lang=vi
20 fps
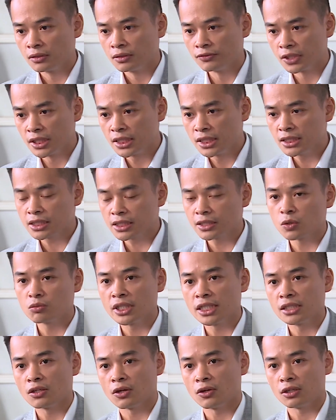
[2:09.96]
Với những cái
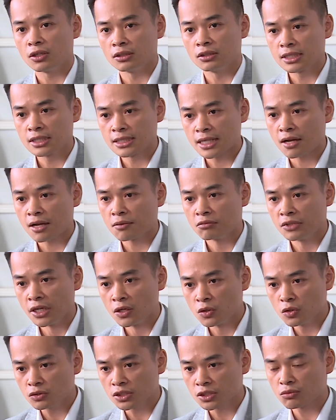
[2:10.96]
thông tin họ đưa ra,
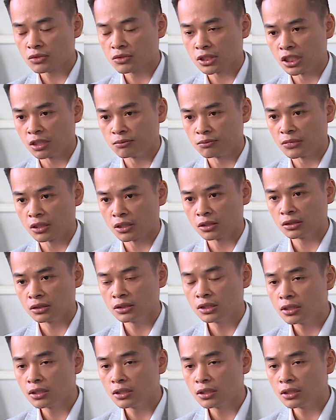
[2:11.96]
nếu trong trường hợp mà